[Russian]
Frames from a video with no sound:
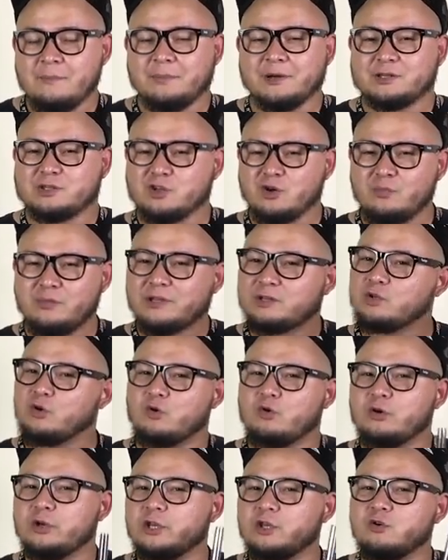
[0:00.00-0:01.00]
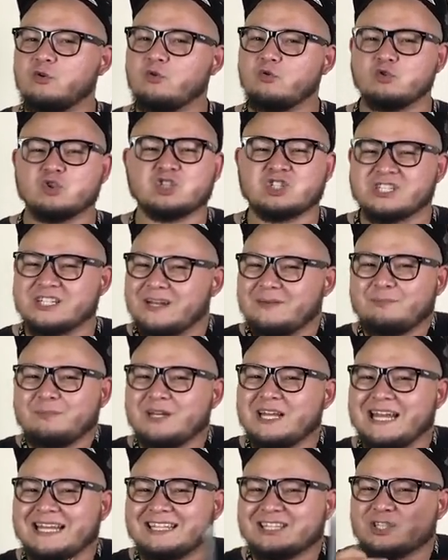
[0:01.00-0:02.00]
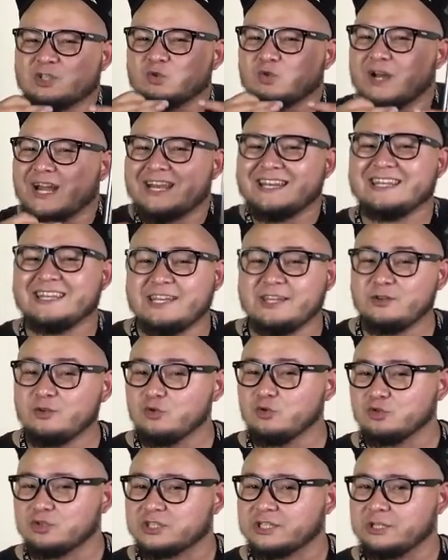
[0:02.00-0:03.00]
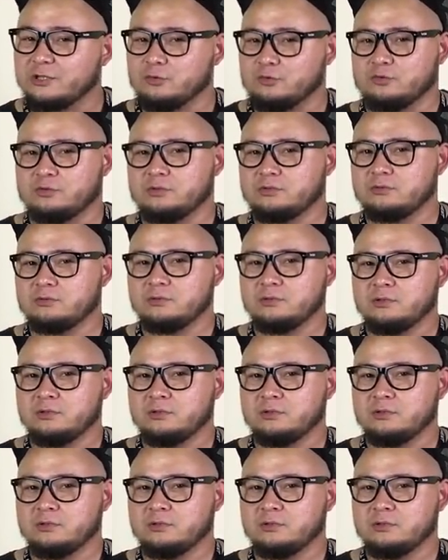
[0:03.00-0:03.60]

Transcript: Потом эту хуйню уже, блядь, сука, не юзают.